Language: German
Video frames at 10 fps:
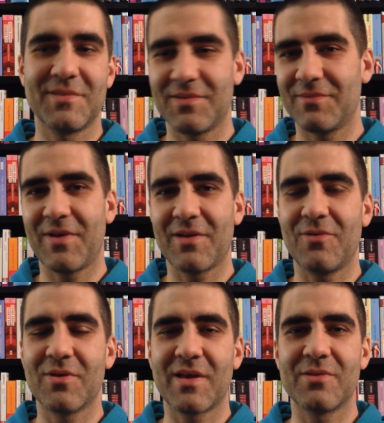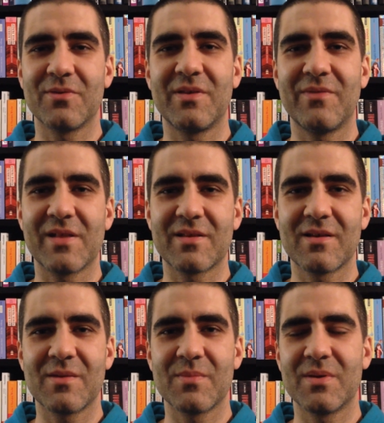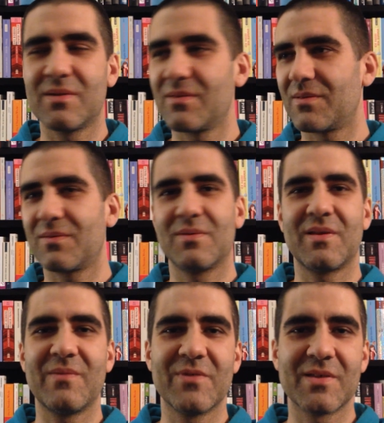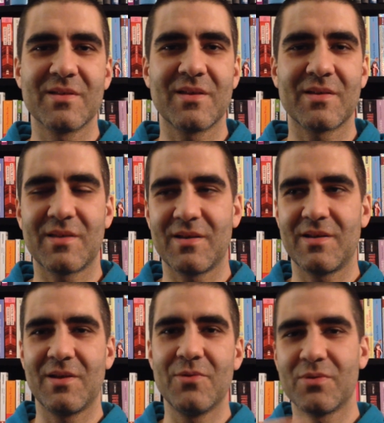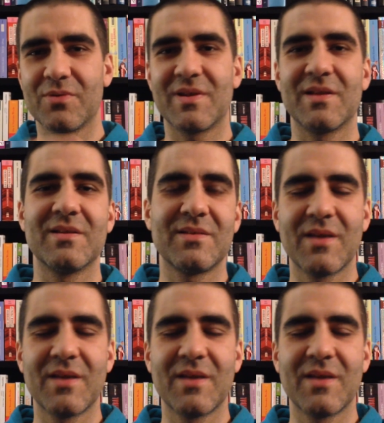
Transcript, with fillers: wäre auch gern durch die Welt gegangen mit äh, dem Wissen, dass da der lügt und der nicht.